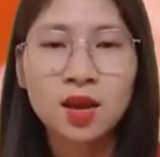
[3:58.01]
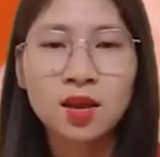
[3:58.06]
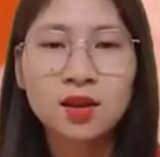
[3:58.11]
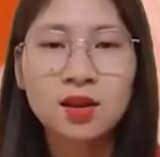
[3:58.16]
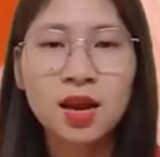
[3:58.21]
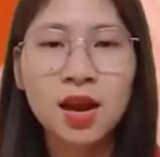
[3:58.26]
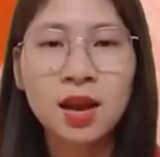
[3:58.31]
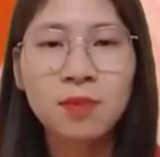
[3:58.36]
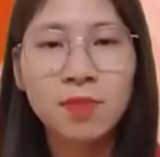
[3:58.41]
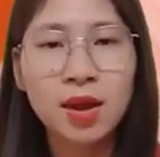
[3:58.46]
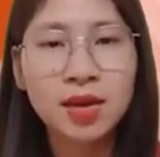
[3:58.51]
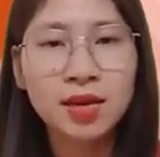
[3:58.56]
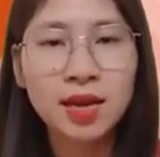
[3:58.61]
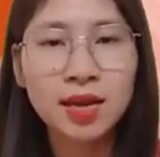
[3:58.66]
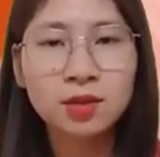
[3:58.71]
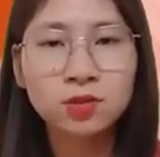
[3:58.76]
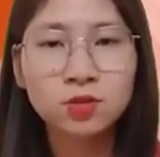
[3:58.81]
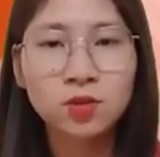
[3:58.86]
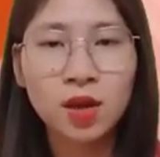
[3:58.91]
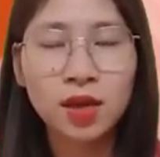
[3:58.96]
Người làm ăn
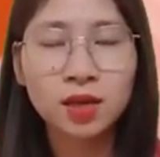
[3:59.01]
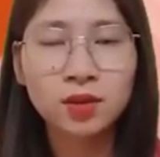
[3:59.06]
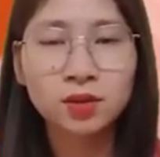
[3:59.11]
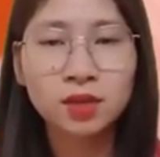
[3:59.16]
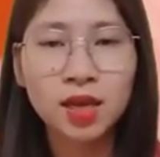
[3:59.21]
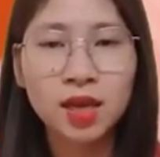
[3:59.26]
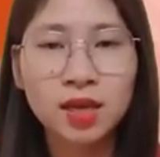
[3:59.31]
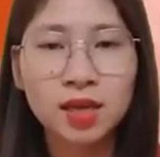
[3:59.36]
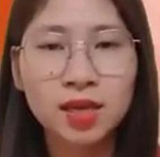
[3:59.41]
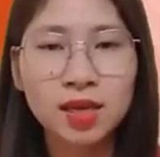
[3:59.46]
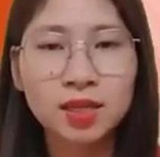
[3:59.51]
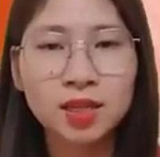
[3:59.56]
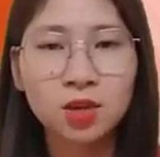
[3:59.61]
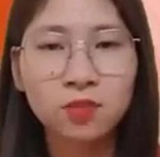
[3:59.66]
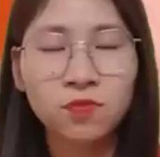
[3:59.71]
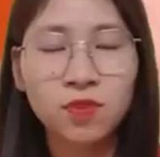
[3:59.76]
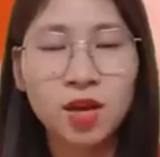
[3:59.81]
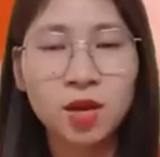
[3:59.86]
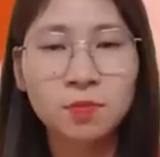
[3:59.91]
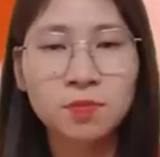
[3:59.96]
kinh doanh có thể nghĩ
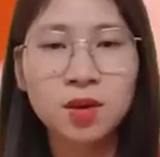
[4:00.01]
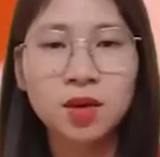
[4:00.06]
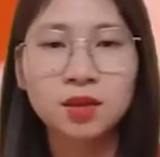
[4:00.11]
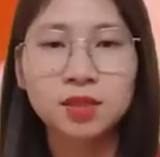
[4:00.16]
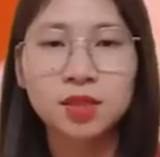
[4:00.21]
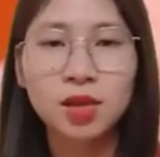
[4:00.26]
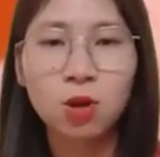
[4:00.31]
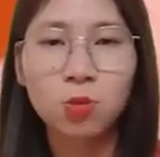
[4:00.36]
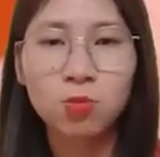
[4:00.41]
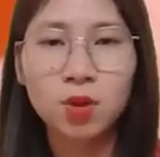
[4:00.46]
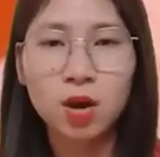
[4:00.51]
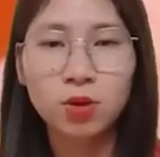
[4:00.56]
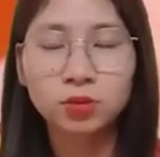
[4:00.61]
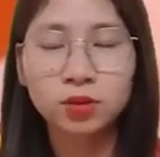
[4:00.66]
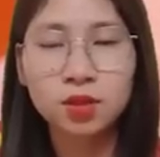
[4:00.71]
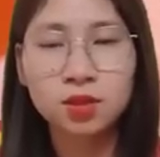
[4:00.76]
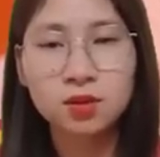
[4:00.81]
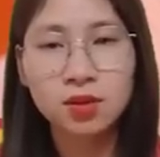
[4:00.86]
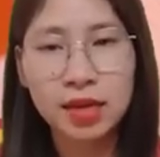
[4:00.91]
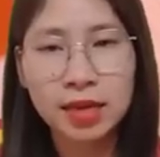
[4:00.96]
tới việc mở rộng đầu
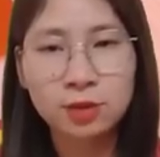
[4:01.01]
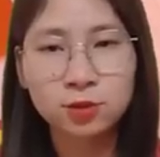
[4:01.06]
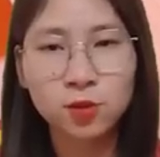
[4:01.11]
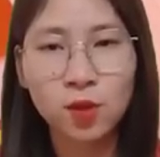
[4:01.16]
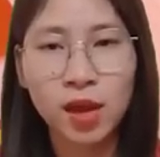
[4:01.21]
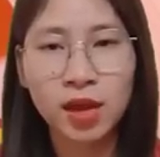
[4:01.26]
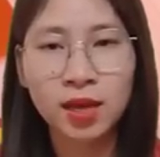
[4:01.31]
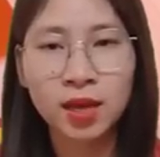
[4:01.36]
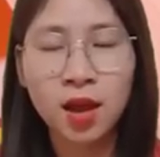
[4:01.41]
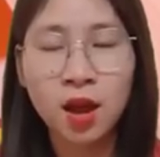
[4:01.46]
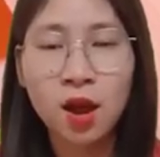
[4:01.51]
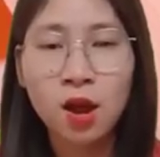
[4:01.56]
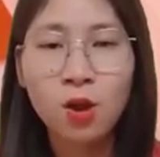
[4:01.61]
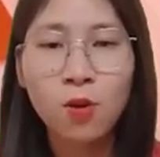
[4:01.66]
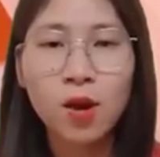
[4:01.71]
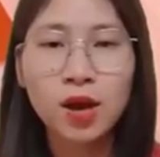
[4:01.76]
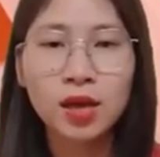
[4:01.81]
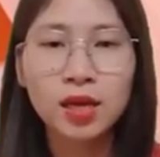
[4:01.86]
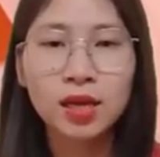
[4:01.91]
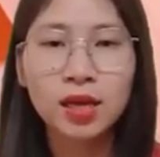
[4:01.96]
tư kinh doanh
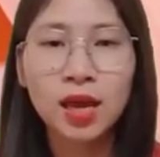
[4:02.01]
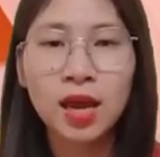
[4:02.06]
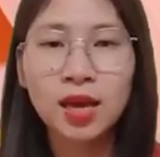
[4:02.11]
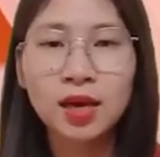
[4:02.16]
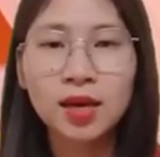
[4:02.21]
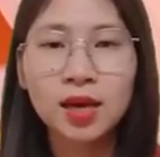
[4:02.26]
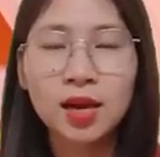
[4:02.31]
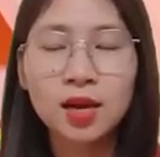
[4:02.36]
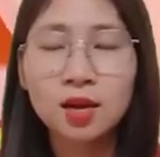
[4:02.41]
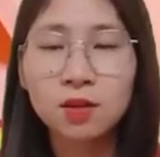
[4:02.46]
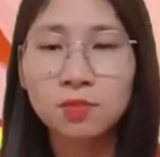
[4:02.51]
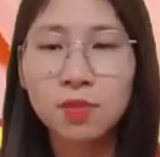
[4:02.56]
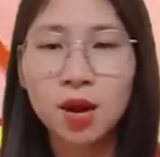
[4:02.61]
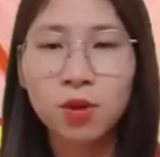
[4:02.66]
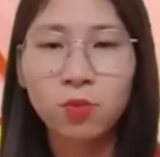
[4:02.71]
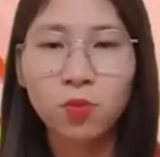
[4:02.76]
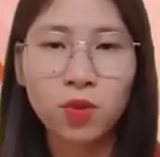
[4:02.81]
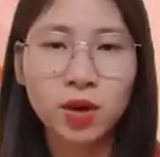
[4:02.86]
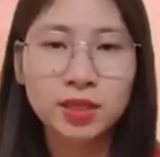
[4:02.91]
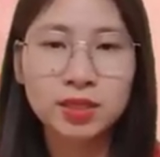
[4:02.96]
hoặc ký kết các hợp
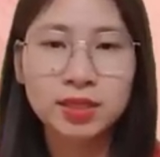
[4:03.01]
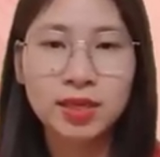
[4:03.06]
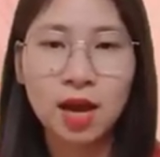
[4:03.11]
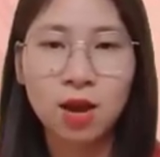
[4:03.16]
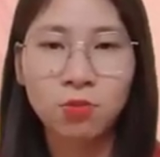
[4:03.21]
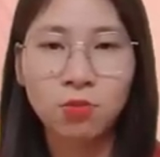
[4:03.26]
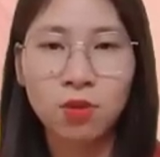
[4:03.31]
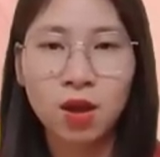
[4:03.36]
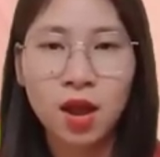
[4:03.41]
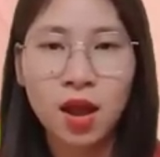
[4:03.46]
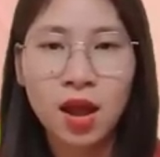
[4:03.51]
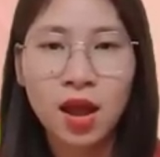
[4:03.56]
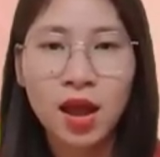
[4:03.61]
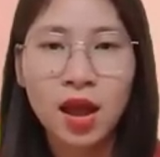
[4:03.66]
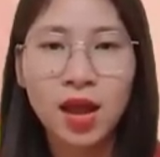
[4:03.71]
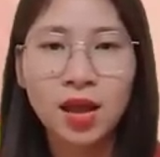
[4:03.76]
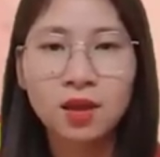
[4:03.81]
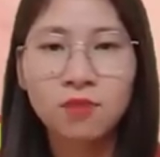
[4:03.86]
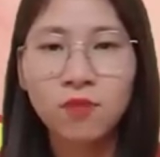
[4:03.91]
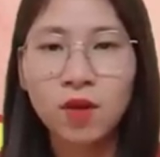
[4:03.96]
đồng quan trọng.
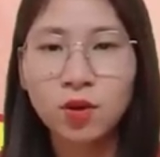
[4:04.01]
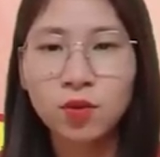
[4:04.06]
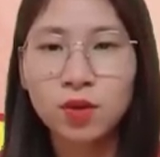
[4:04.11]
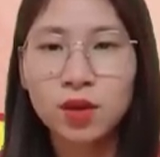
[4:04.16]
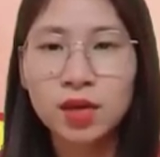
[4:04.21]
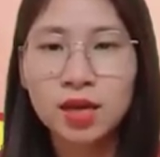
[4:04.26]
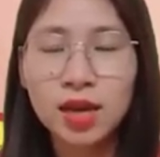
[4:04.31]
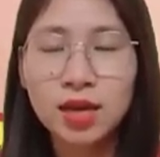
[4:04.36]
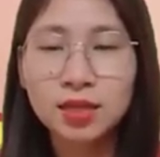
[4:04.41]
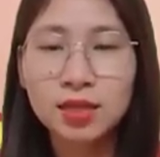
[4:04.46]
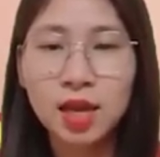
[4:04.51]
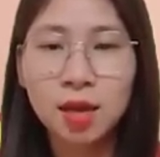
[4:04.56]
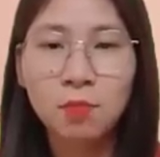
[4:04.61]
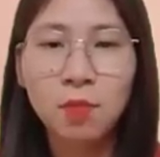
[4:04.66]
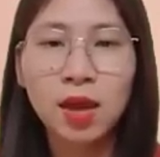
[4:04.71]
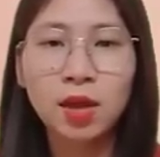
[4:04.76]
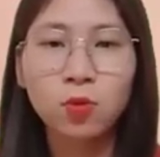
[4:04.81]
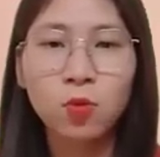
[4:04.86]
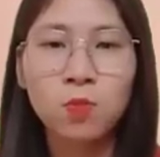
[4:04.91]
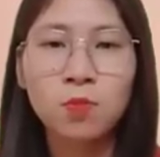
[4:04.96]
Hãy phát huy các thế
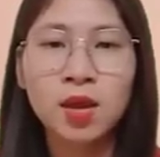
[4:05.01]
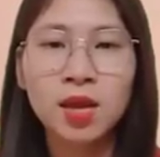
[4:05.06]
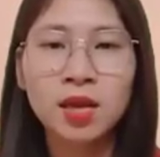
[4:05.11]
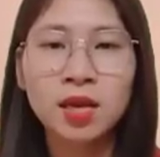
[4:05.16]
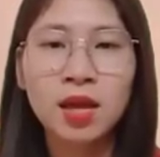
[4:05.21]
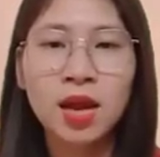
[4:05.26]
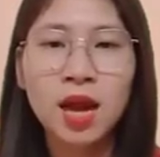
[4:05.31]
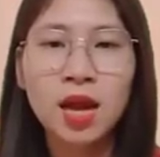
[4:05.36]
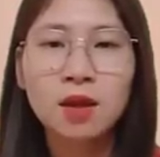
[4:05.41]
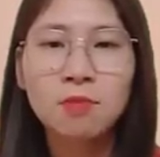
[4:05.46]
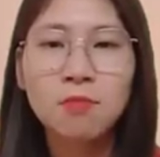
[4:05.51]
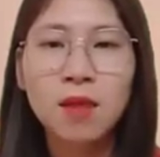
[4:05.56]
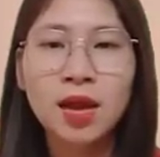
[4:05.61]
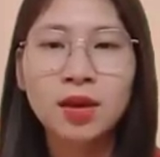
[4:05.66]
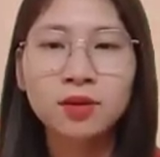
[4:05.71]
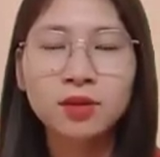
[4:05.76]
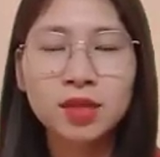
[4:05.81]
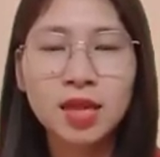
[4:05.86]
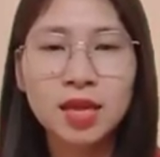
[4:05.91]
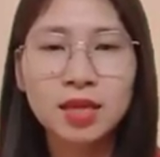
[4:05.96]
mạnh của mình,
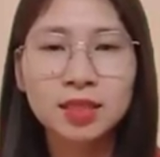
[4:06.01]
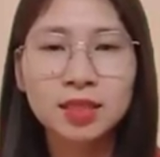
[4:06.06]
bạn có thể